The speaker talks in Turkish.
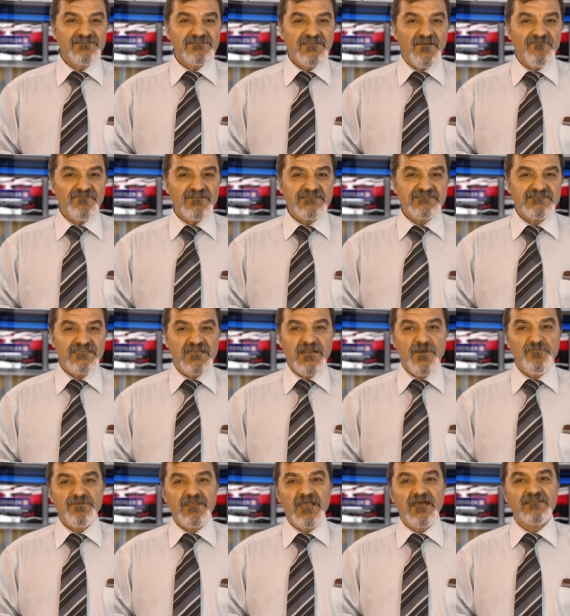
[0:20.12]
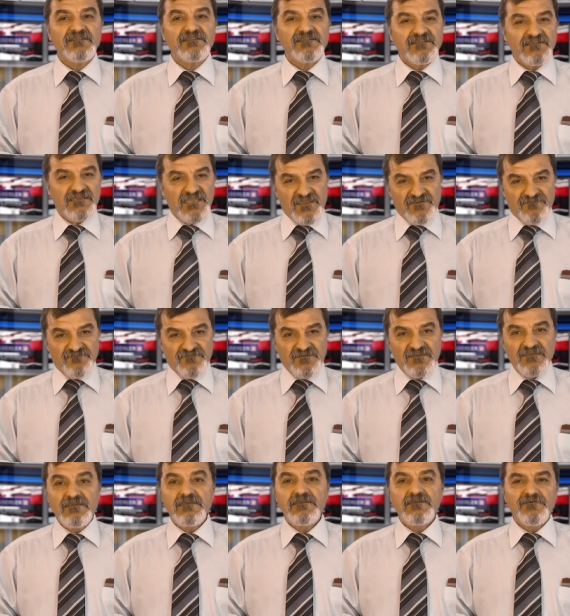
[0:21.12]
David Sarapyan der.
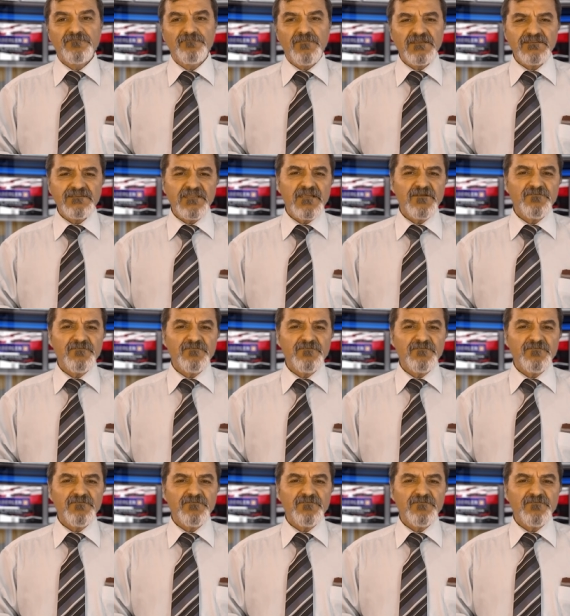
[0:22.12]
Batı